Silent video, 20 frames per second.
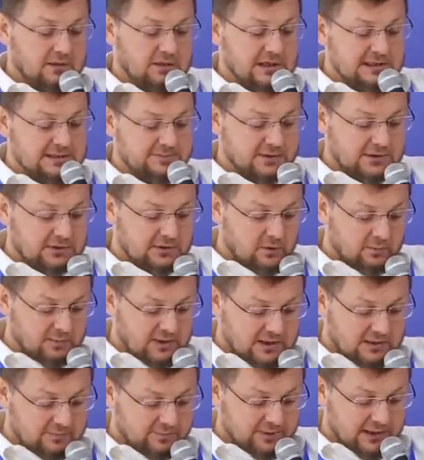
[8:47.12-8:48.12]

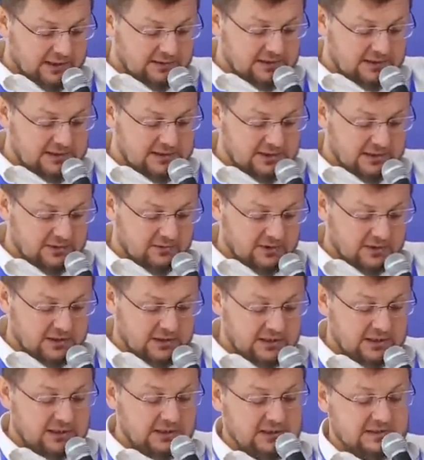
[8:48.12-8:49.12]
транспортного прогнозирования